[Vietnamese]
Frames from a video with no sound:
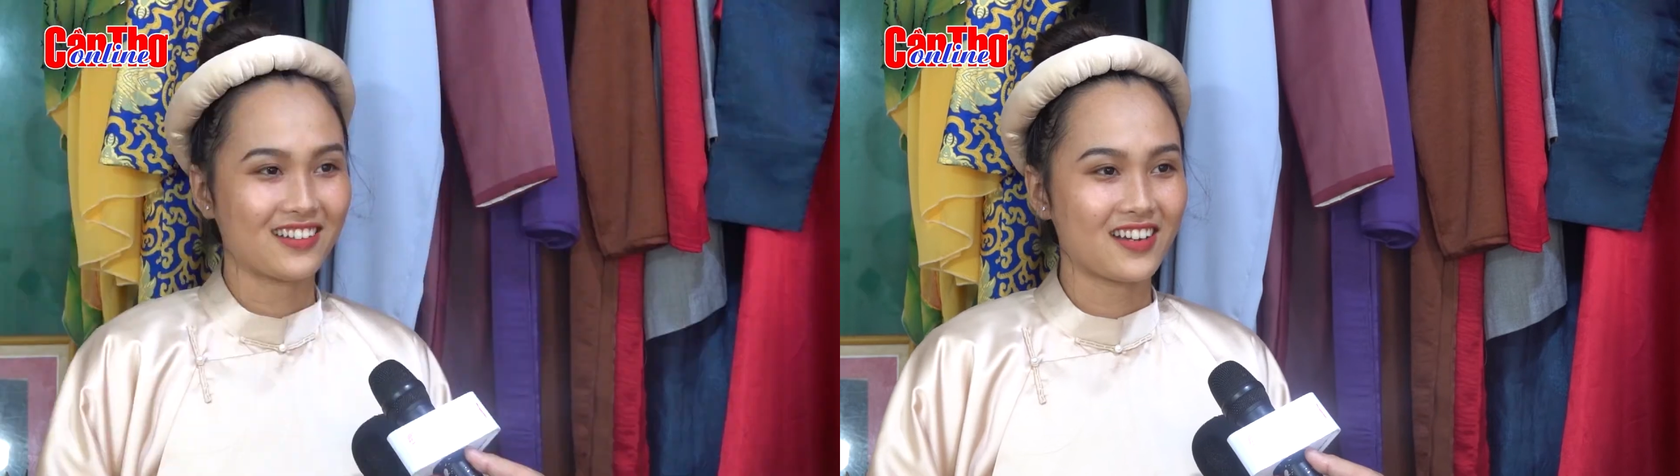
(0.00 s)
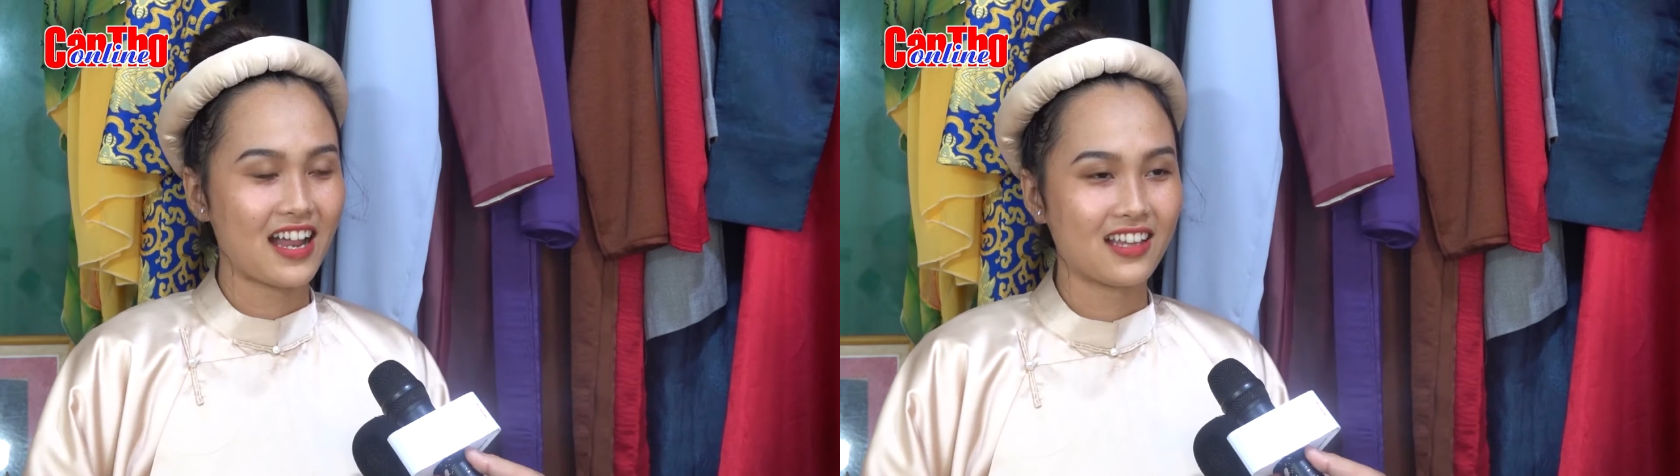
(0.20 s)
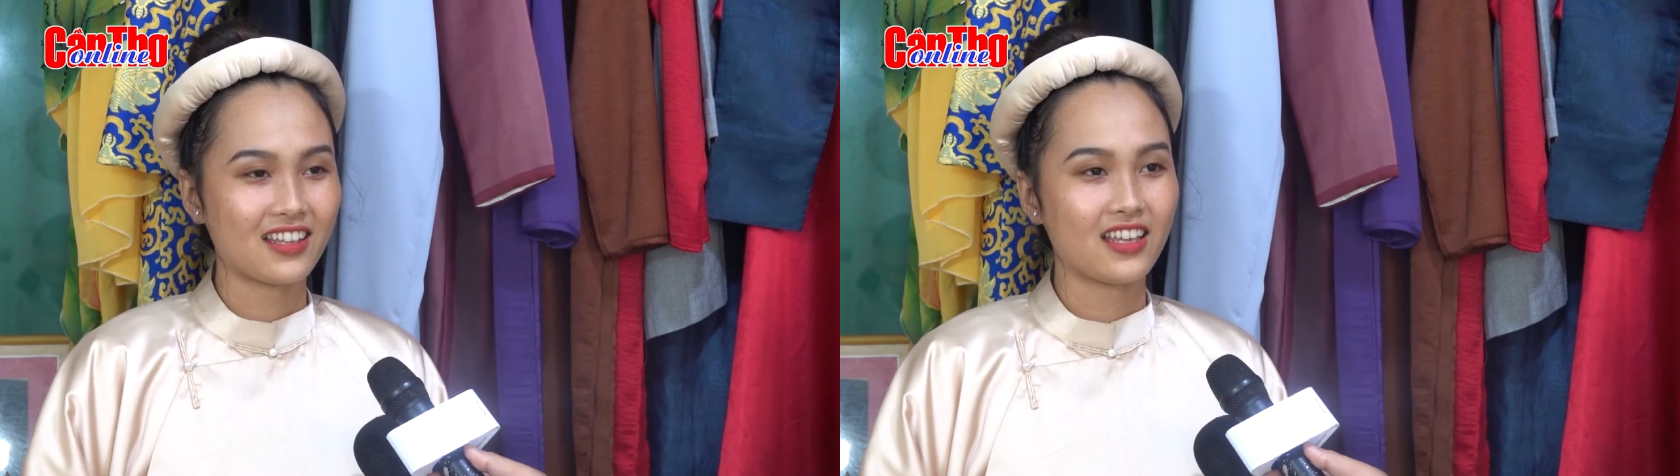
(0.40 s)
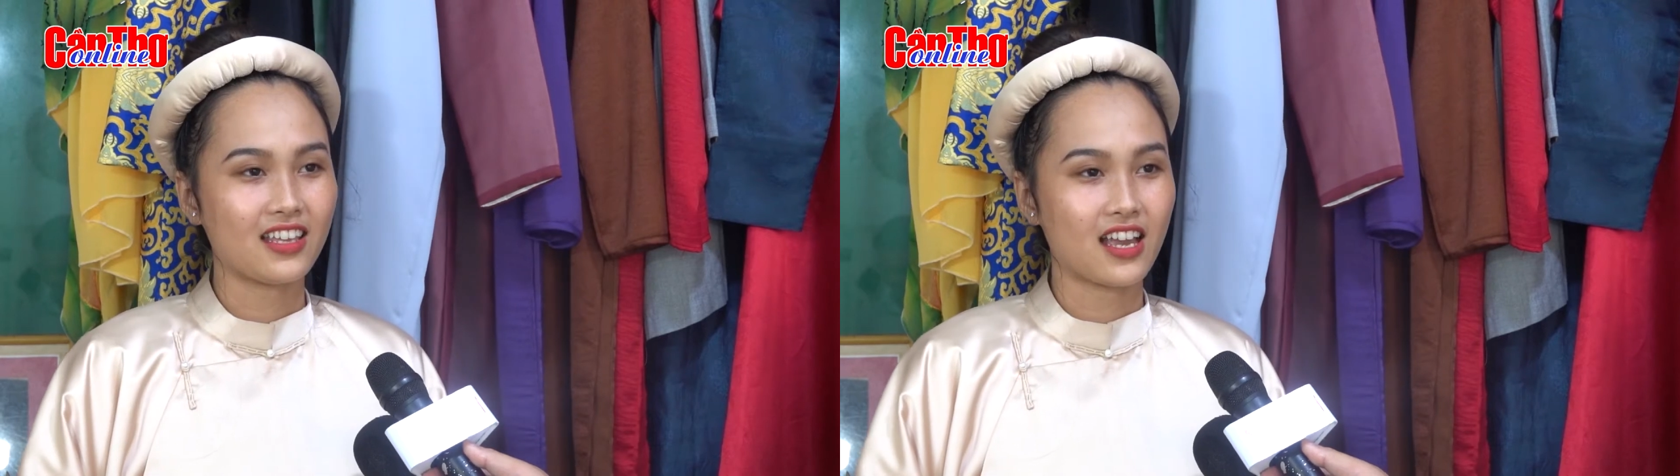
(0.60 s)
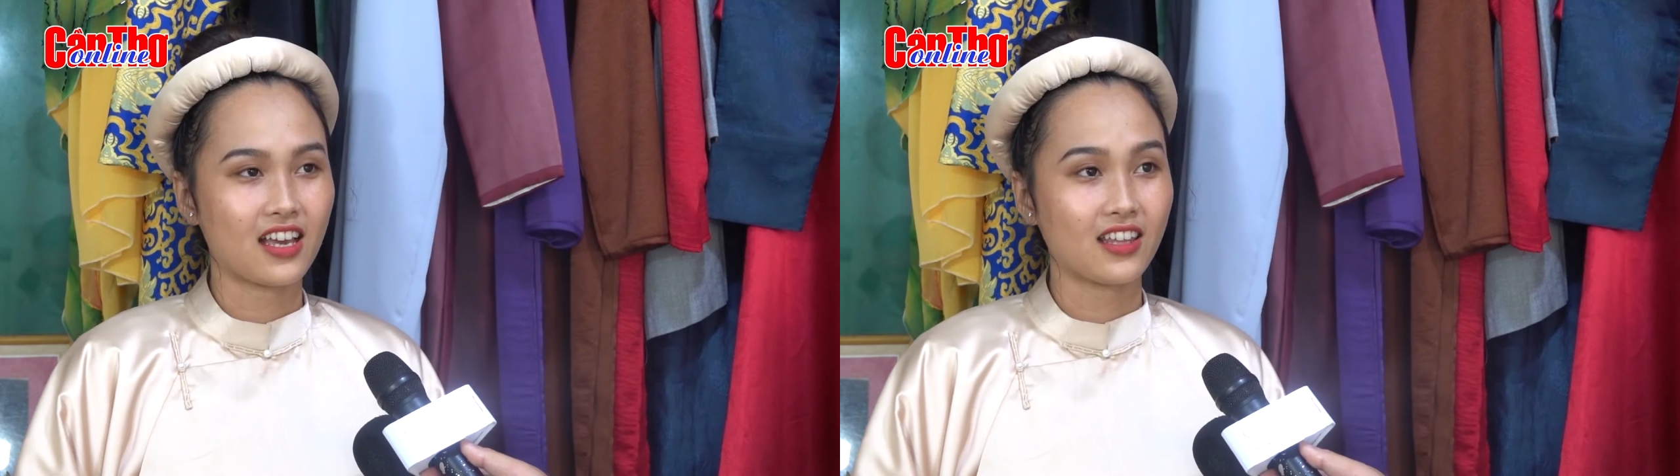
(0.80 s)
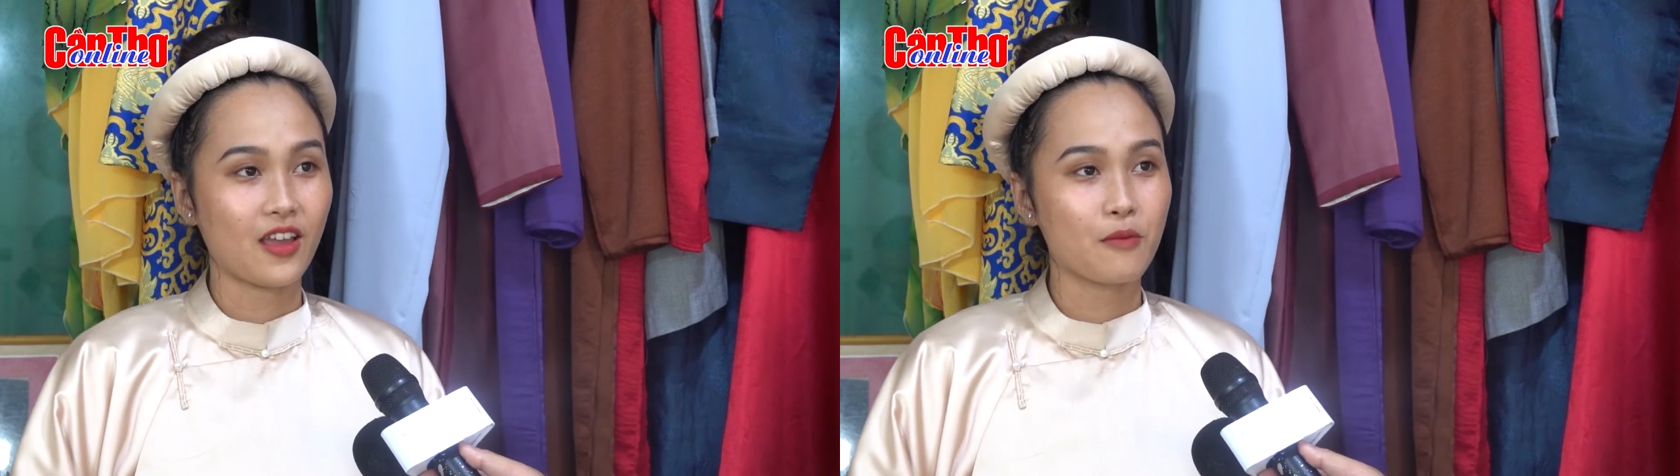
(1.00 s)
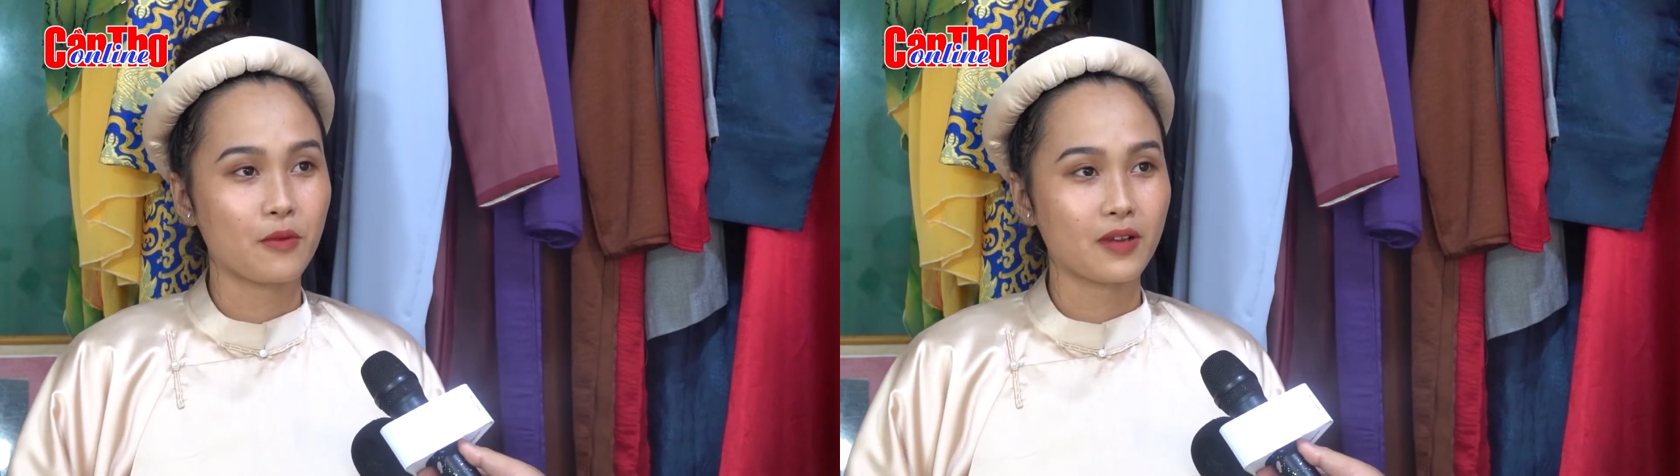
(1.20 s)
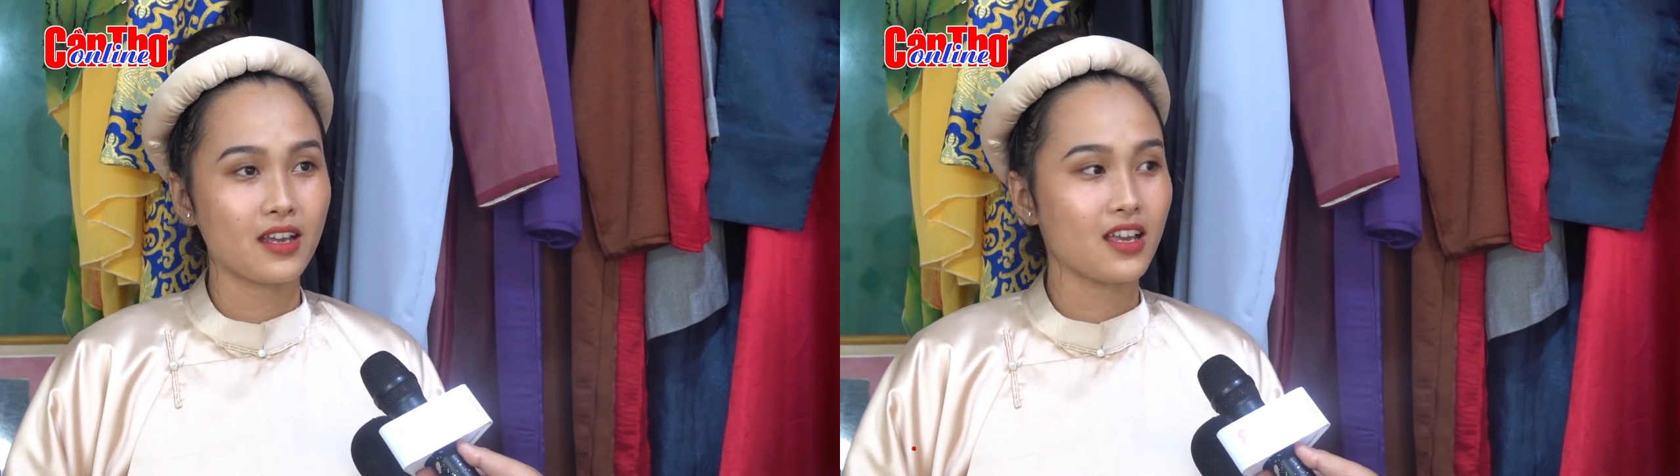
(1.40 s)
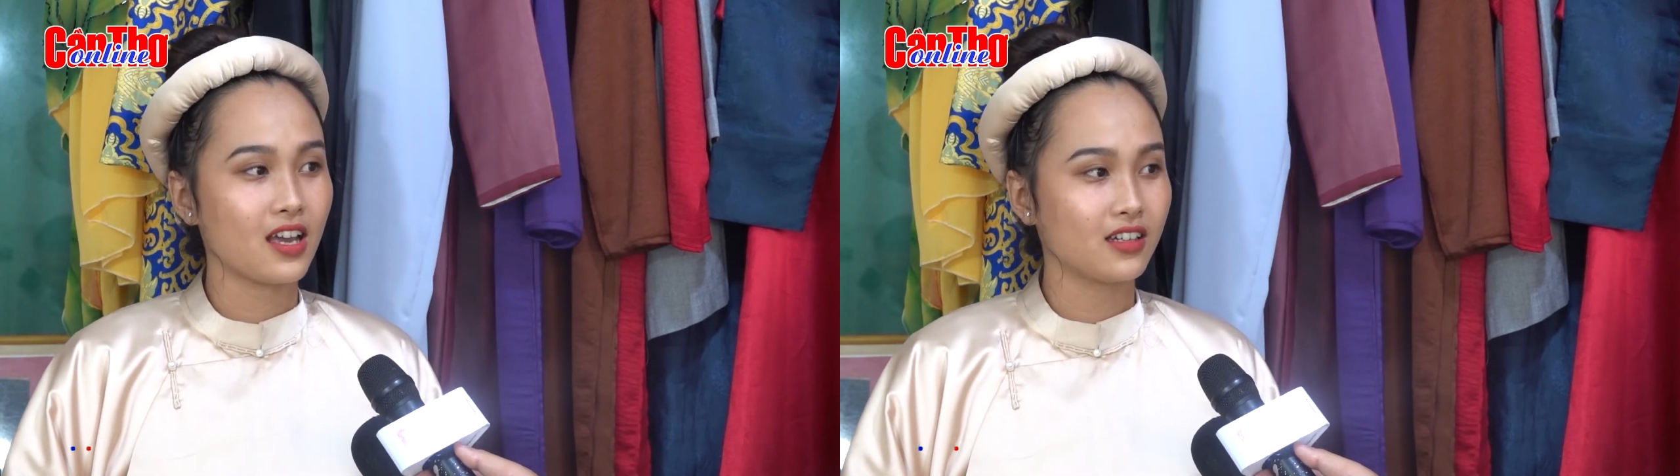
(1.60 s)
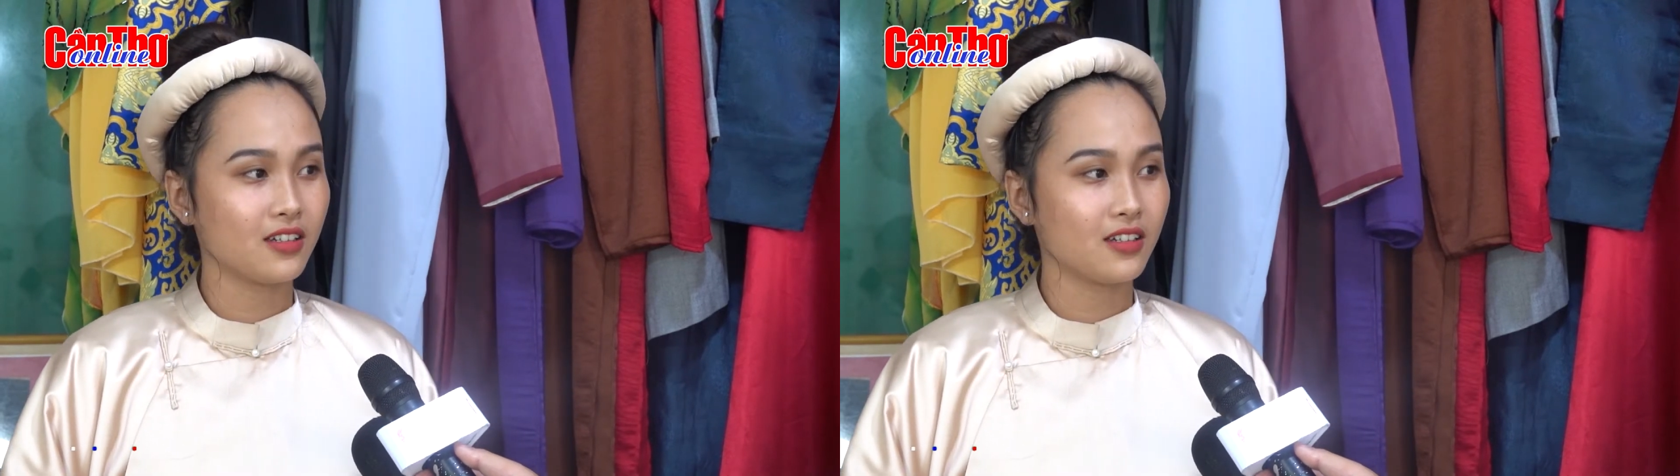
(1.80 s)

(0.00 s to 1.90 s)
Thật ra thì à, theo một cái à,